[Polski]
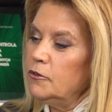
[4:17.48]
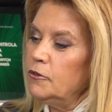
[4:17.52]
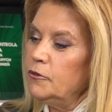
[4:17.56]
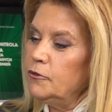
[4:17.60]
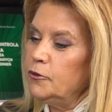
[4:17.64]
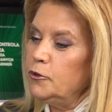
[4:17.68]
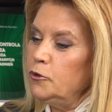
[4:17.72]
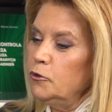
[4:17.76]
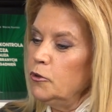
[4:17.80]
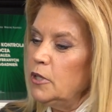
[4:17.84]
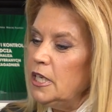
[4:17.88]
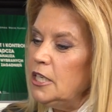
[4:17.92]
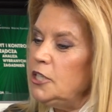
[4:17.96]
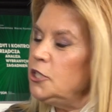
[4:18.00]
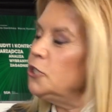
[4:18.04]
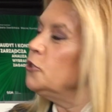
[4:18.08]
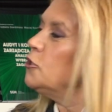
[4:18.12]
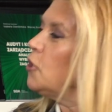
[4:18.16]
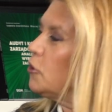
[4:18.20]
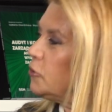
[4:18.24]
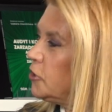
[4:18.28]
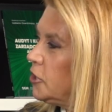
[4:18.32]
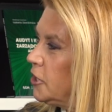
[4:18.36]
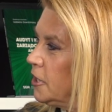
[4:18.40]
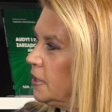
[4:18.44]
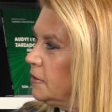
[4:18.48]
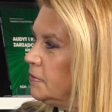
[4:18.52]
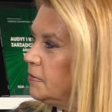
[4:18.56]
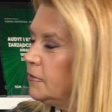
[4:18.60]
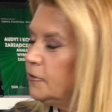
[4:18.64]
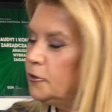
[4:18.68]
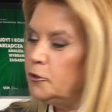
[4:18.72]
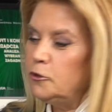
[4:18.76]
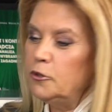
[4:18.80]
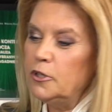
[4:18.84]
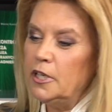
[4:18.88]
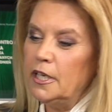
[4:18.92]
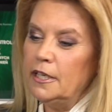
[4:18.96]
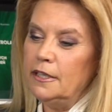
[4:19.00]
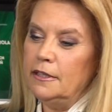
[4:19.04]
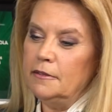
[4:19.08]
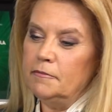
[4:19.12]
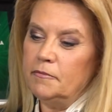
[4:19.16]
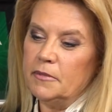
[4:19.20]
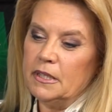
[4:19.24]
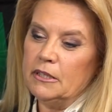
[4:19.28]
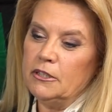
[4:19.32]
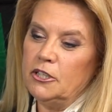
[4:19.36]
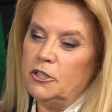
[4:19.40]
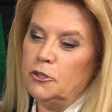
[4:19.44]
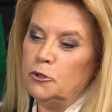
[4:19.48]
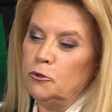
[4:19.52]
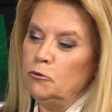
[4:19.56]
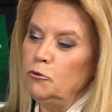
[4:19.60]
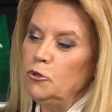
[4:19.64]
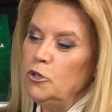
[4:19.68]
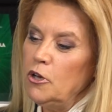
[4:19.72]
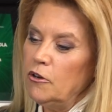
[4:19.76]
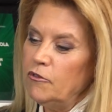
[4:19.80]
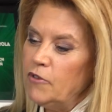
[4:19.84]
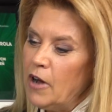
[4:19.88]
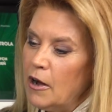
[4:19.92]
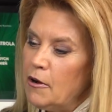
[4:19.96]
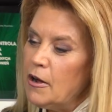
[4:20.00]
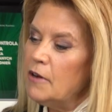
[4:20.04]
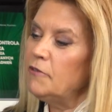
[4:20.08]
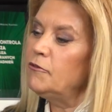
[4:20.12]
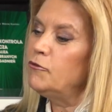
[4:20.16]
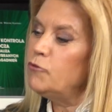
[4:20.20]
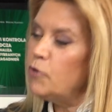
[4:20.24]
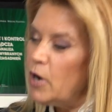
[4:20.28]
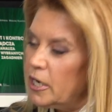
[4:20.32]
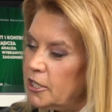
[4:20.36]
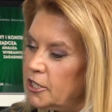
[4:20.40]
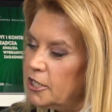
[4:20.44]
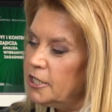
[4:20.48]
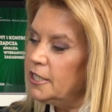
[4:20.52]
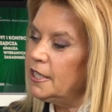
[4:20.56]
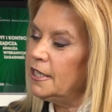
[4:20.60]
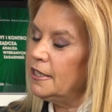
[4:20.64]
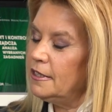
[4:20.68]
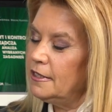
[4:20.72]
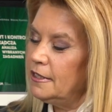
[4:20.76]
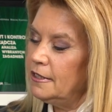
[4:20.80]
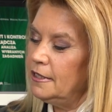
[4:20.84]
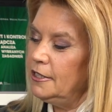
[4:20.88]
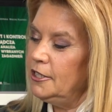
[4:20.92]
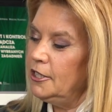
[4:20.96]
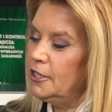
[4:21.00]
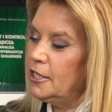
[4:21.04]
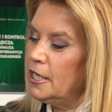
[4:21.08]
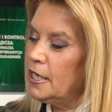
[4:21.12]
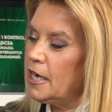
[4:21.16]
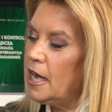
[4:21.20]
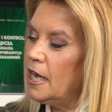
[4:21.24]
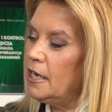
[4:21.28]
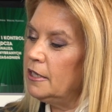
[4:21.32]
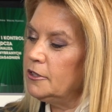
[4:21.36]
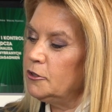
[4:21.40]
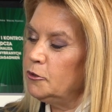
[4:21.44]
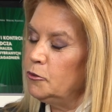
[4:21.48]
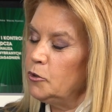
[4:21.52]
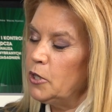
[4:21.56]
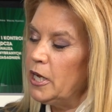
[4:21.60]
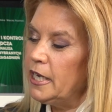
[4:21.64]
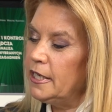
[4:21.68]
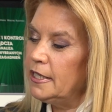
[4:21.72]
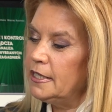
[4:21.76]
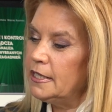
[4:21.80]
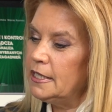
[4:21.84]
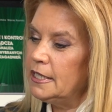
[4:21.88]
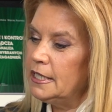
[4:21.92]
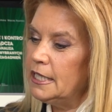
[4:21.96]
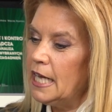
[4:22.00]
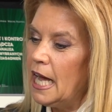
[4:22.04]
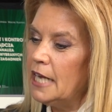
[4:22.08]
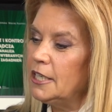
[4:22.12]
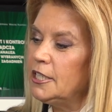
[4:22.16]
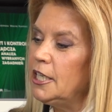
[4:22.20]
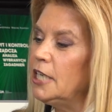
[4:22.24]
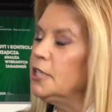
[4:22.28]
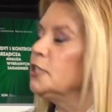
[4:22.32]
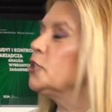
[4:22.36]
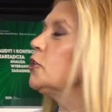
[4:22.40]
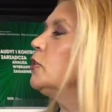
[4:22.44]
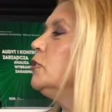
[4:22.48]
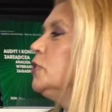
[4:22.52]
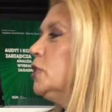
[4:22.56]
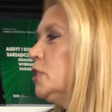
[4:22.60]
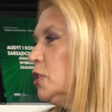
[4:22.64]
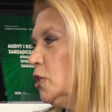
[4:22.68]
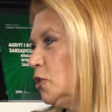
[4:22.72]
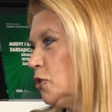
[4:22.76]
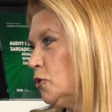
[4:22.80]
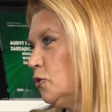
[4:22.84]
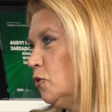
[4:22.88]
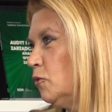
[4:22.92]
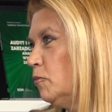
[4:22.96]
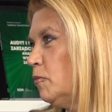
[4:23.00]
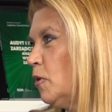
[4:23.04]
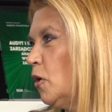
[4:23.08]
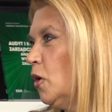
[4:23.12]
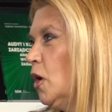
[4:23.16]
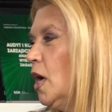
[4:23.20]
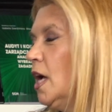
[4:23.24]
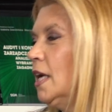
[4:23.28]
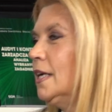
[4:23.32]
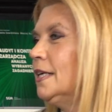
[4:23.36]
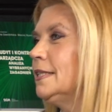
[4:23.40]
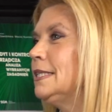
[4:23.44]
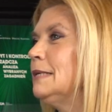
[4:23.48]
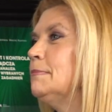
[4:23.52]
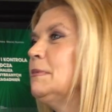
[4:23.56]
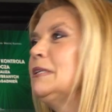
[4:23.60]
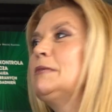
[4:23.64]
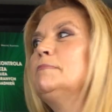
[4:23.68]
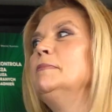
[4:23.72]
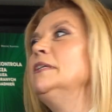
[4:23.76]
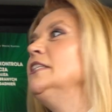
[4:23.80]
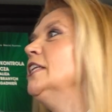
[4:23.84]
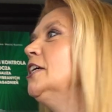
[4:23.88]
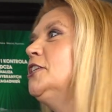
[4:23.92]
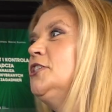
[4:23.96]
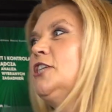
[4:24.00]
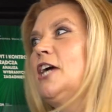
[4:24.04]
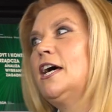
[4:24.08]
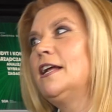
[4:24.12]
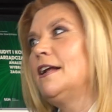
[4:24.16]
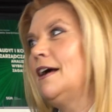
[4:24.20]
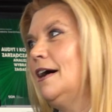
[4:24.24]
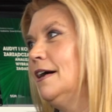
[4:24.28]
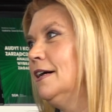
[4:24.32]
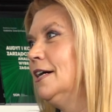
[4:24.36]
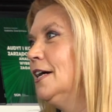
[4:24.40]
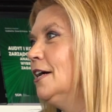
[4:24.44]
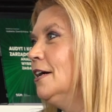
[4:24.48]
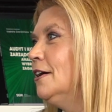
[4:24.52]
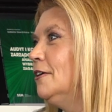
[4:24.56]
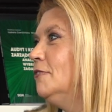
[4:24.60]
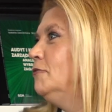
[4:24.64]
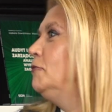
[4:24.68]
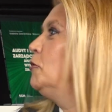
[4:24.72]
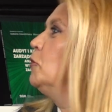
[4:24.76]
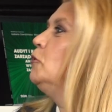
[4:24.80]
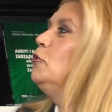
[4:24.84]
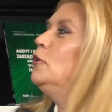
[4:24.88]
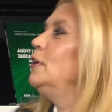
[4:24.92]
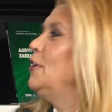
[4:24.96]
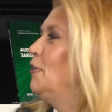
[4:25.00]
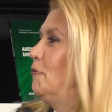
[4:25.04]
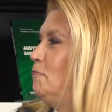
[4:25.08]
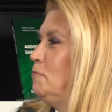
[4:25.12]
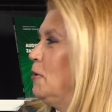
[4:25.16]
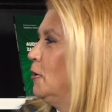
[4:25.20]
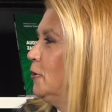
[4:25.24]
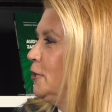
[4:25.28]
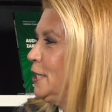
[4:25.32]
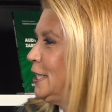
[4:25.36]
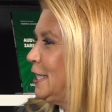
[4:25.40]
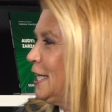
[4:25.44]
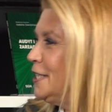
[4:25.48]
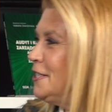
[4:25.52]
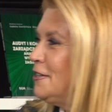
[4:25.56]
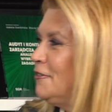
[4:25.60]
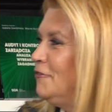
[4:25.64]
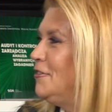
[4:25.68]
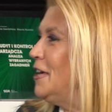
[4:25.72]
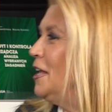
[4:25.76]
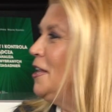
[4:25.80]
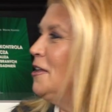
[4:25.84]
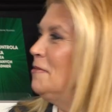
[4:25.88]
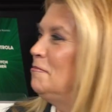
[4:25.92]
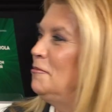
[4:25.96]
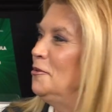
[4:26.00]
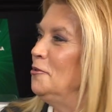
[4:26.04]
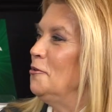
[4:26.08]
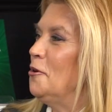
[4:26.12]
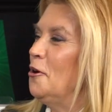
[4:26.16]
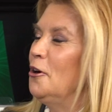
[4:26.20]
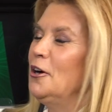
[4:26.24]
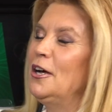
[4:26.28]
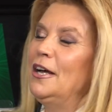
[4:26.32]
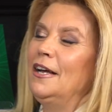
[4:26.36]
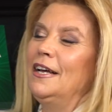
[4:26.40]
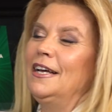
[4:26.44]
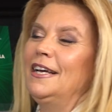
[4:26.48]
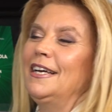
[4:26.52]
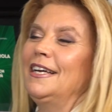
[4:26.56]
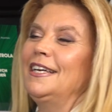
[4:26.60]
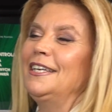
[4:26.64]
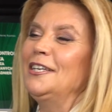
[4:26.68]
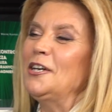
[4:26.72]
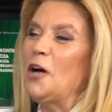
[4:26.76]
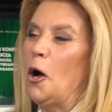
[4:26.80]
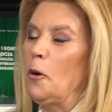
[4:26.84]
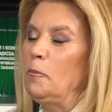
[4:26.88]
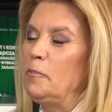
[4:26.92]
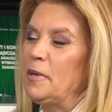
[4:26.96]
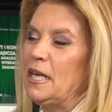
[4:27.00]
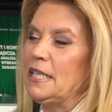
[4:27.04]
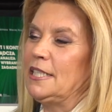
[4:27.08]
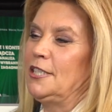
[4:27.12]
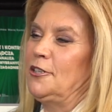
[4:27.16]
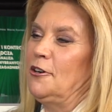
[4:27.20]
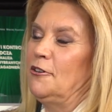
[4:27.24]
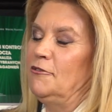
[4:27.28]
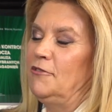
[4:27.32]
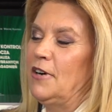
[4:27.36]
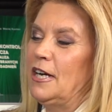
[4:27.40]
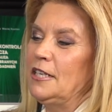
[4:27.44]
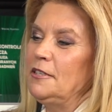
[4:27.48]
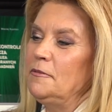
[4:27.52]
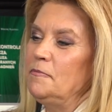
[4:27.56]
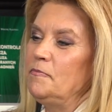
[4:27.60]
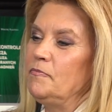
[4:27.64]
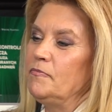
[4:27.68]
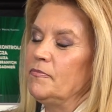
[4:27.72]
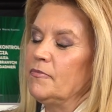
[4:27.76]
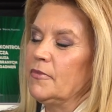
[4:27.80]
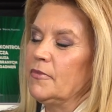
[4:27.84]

W którejś nocy, w której studiowałam właśnie literaturę e, angielskojęzyczną, bo na temat menedżera w ogóle w Polsce niewiele było e, opracowań,